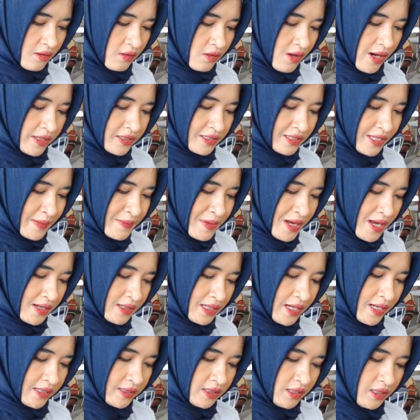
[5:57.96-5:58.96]
Oh ada
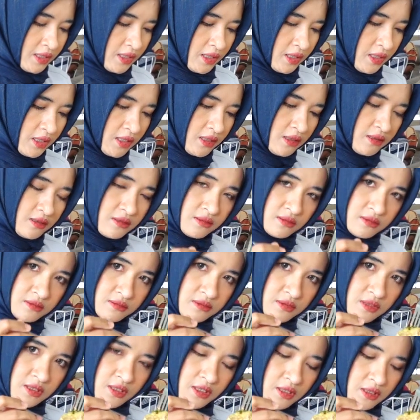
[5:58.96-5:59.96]
tambahan lagi.
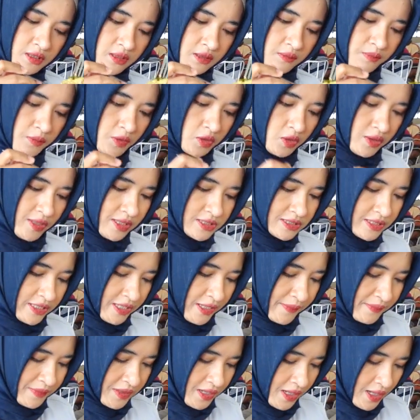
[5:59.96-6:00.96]
Nih potongan
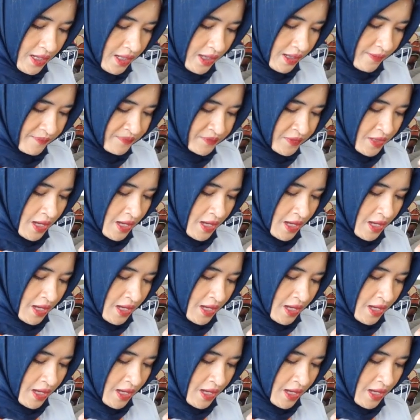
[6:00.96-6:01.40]
sayapnya.